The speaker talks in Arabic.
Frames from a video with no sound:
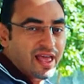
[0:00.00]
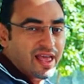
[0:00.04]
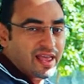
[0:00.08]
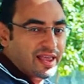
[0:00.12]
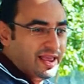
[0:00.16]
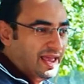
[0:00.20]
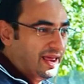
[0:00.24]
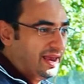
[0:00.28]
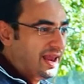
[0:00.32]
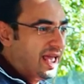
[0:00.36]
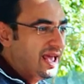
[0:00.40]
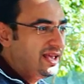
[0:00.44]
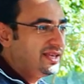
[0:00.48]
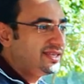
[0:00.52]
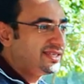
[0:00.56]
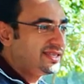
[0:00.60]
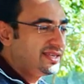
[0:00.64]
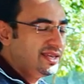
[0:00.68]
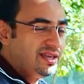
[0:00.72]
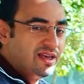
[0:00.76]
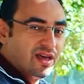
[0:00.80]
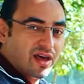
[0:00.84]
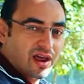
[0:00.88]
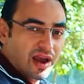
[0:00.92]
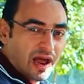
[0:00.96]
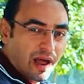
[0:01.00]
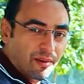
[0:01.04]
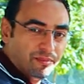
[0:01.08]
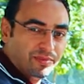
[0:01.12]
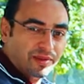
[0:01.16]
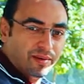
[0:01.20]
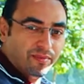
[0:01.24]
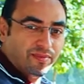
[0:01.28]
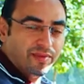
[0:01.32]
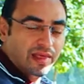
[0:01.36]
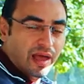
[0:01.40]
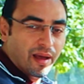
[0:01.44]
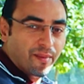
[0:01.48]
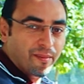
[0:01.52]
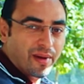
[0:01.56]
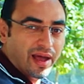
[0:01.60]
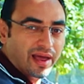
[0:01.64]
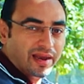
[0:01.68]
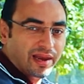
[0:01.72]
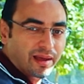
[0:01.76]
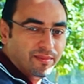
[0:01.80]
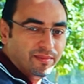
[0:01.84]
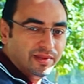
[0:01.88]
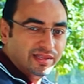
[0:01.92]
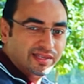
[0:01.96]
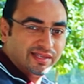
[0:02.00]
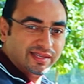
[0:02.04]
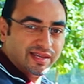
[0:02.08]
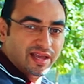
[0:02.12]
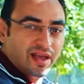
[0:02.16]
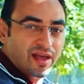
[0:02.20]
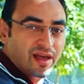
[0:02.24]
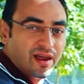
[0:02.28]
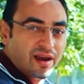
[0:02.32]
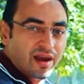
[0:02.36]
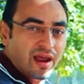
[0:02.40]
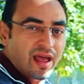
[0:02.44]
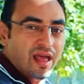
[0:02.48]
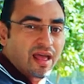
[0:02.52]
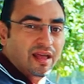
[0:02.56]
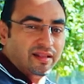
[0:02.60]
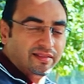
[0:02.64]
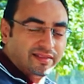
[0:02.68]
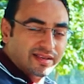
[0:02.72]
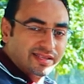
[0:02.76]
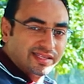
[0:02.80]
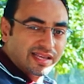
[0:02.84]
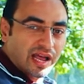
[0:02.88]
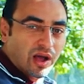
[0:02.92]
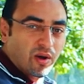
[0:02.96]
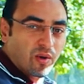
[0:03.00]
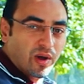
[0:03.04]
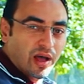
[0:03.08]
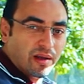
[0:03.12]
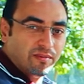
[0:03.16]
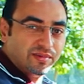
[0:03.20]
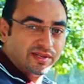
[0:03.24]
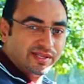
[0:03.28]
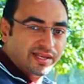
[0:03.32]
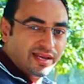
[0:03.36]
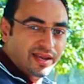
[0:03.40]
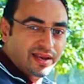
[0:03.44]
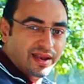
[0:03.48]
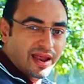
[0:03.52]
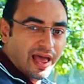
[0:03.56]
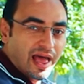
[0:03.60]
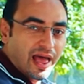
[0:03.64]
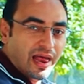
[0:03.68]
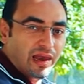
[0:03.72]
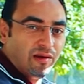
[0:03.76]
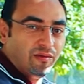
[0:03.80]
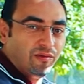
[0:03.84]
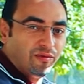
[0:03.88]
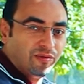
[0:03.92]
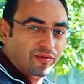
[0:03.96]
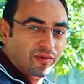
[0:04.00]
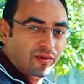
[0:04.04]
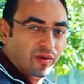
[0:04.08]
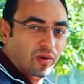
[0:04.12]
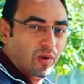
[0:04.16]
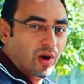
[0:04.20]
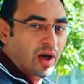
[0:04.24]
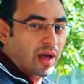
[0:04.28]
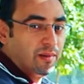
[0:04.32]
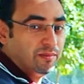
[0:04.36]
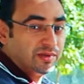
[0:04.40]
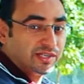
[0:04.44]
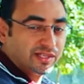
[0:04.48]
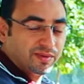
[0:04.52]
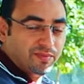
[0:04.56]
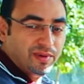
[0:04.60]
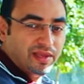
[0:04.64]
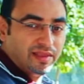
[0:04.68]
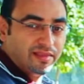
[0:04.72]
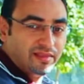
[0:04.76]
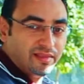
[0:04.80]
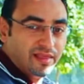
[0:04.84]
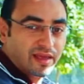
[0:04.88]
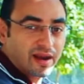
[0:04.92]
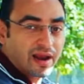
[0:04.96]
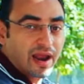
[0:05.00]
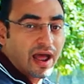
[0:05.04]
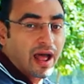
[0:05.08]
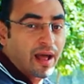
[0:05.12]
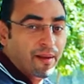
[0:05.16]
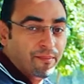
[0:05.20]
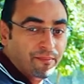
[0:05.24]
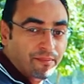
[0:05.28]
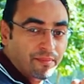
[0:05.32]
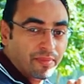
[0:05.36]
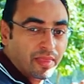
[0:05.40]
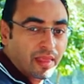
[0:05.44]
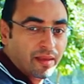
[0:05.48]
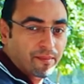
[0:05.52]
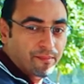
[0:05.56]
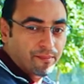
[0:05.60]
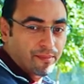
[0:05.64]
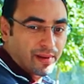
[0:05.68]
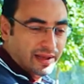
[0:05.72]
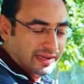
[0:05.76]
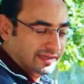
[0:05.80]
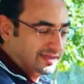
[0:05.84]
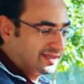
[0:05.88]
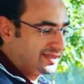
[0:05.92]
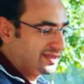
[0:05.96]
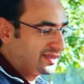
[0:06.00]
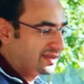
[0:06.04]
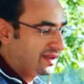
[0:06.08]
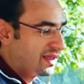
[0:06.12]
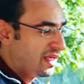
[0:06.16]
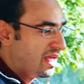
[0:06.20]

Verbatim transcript: يعني هاي السياره عم تبدا معنا من سعر 59500 درهم بس